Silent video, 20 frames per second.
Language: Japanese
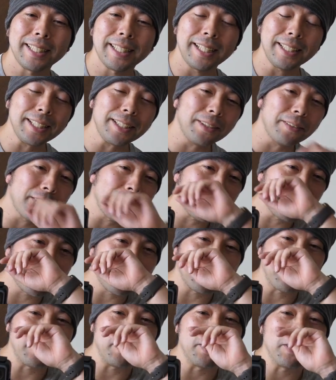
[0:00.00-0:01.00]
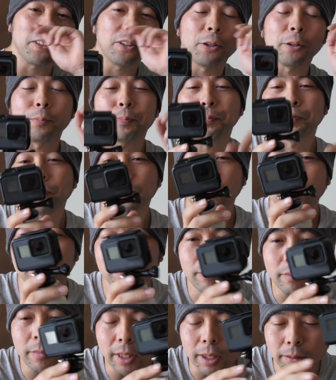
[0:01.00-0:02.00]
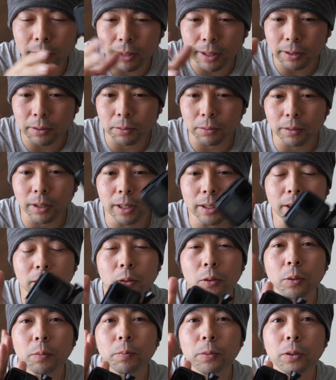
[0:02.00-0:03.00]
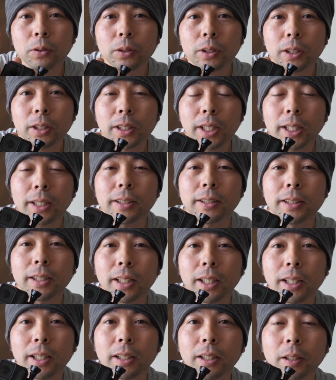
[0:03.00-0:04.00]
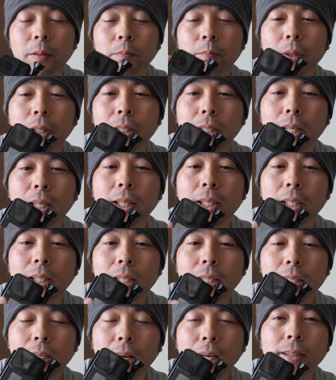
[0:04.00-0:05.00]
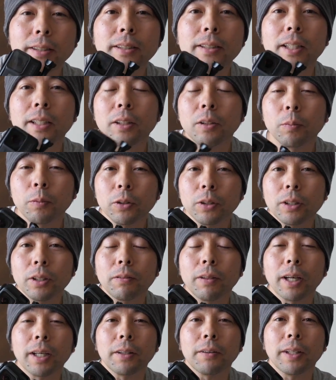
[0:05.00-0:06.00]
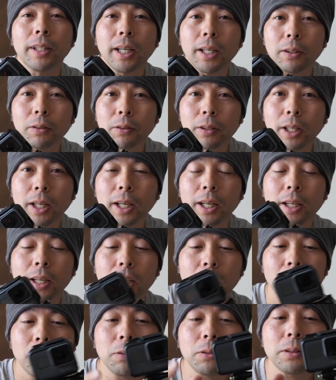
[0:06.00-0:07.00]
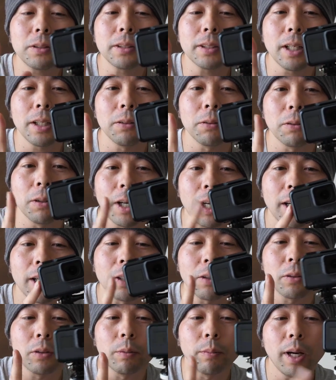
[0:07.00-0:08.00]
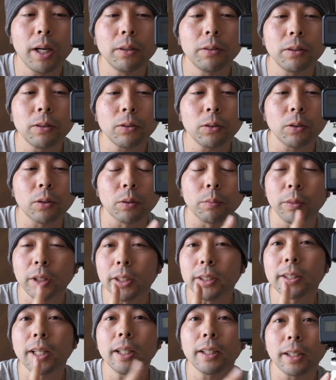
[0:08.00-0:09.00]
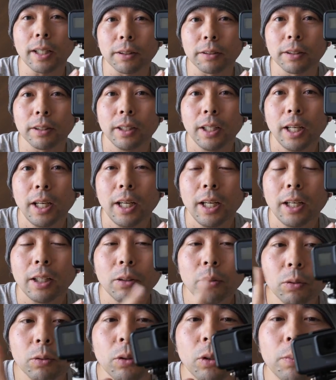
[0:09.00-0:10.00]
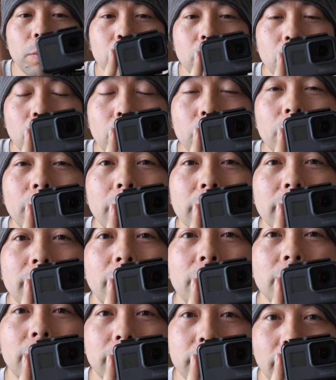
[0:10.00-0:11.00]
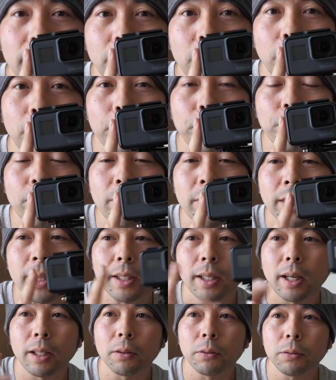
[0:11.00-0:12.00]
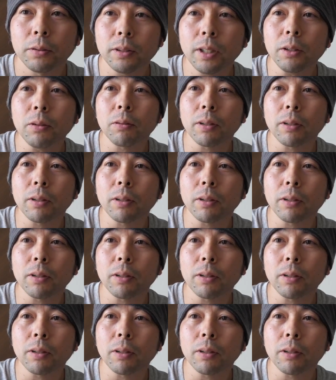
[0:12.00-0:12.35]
で何が良かったかというと私そんなに GoPro に対していっぱいねアクセサリーを持ってるわけではないのでよく使うのがこのマンフロットのミニ三脚と GoPro の本体使うんですけどあの船